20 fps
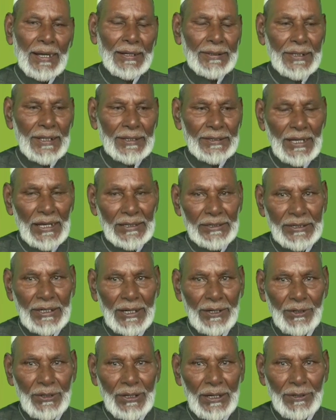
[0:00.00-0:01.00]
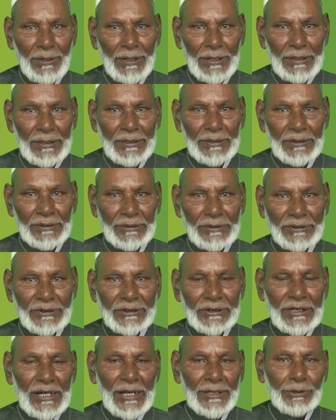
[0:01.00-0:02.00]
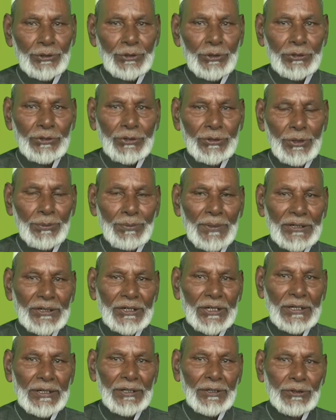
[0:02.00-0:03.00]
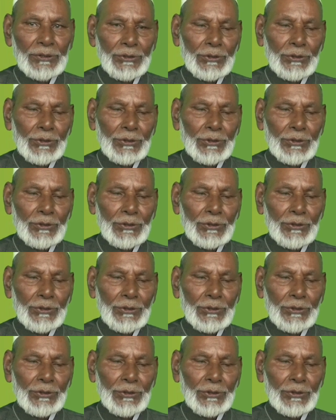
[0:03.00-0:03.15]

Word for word: একটা জালসা করা হয় যেটা চৈত্র মাসের